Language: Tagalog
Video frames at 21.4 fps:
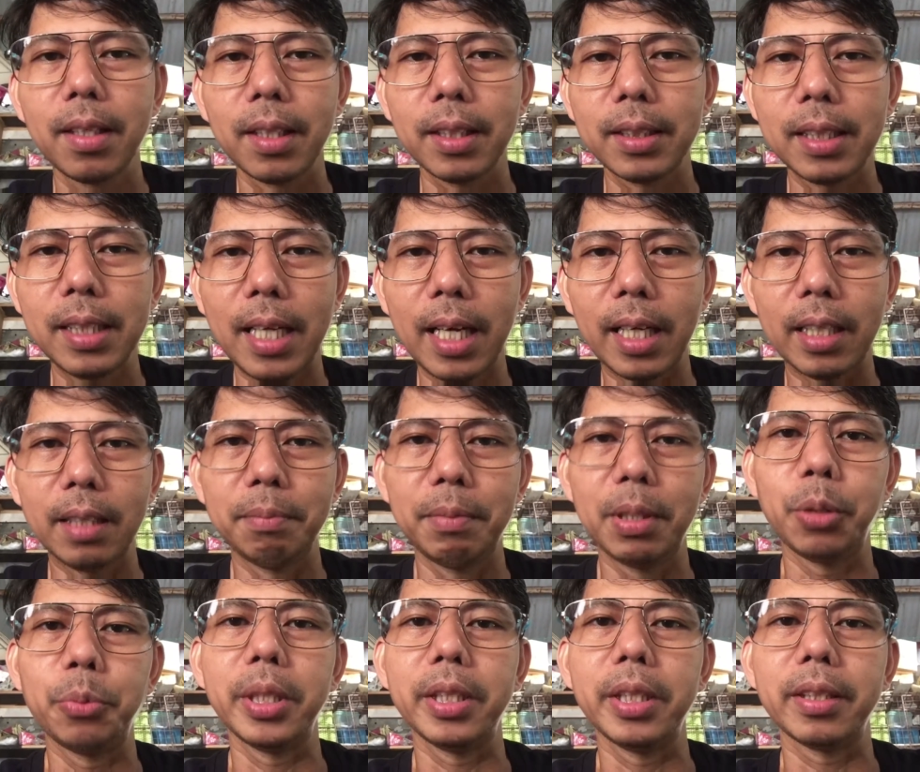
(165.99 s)
kasi laging
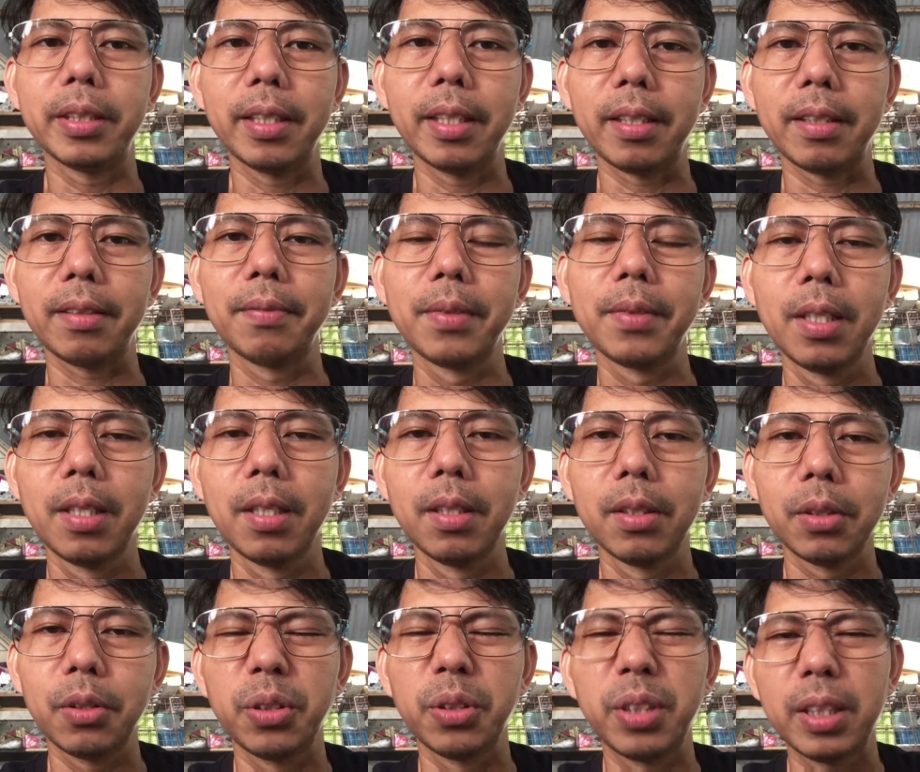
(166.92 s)
may winter
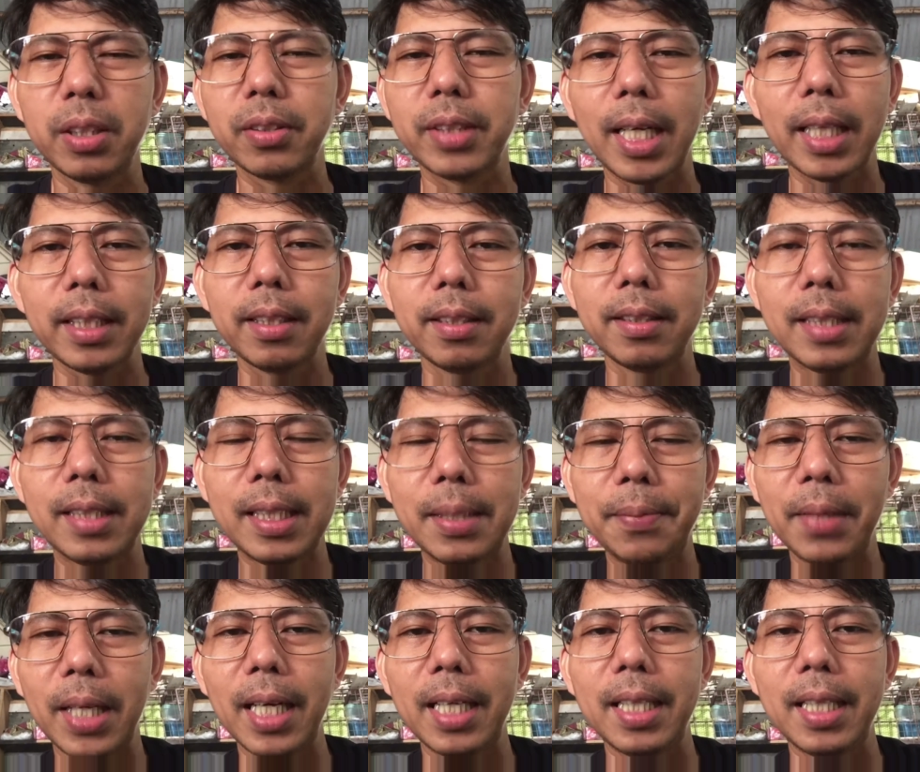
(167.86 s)
so dito sa atin hindi naman